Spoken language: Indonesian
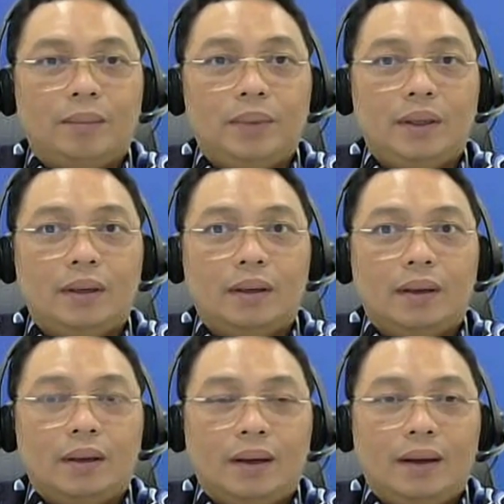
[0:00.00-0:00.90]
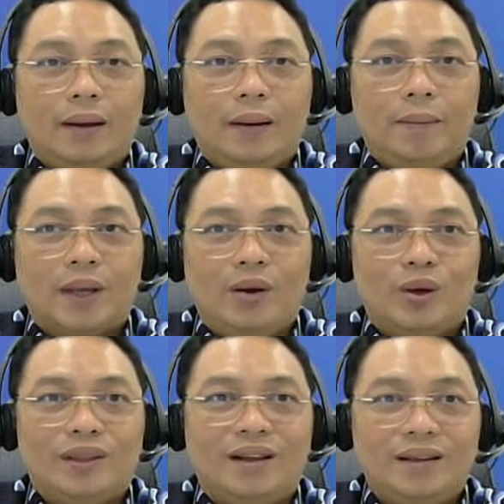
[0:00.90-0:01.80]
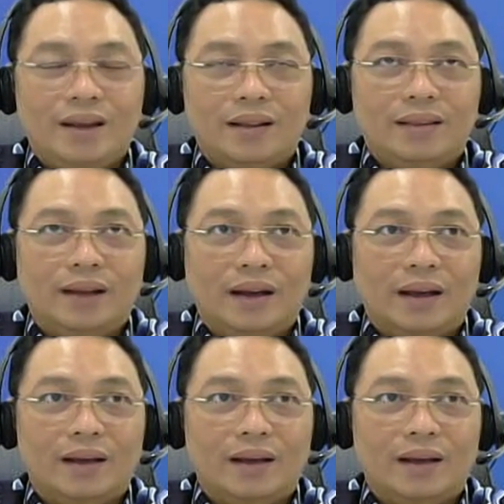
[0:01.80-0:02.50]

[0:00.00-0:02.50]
Tapi um, kalau kita lihat